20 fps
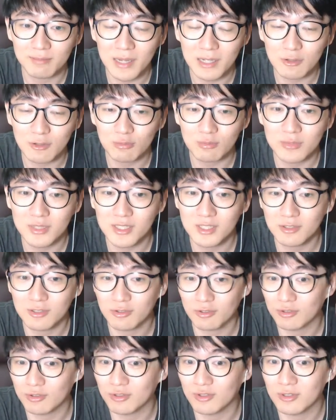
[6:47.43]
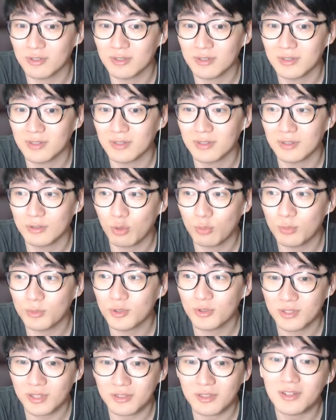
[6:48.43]
팔꿈치 수술
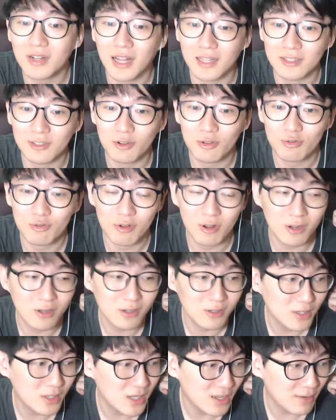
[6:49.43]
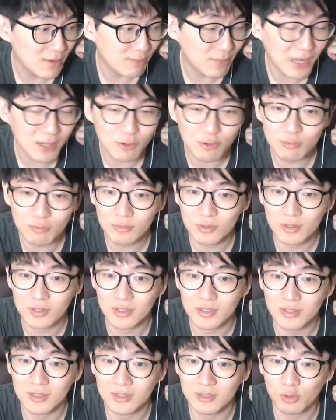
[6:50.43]
토미존 서더리 아니었고요. 팔꿈
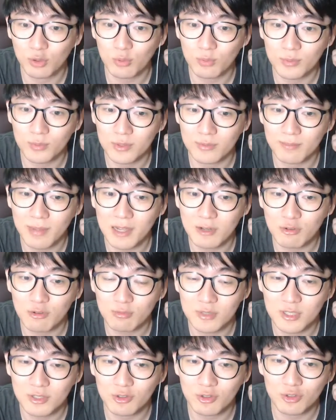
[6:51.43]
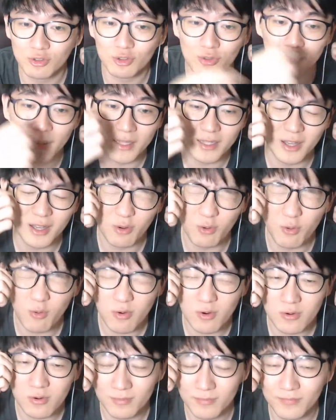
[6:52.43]
그 토, 팔꿈치 수술
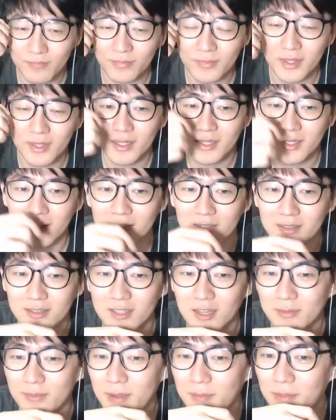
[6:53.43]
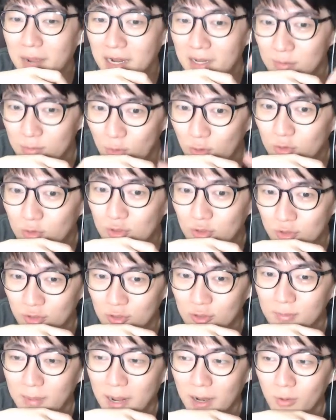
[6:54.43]
받았고 그 다음에 발목
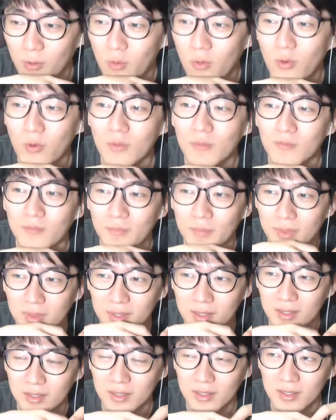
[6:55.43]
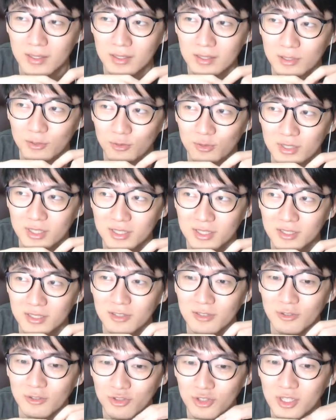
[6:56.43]
수술 받고 그리고 이제
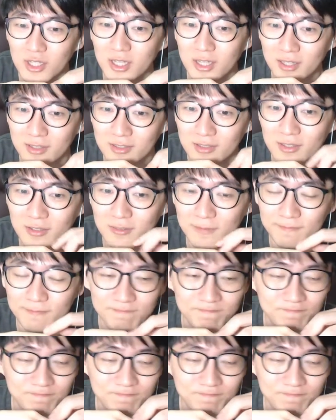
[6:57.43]
시즌 쉬게 됐죠.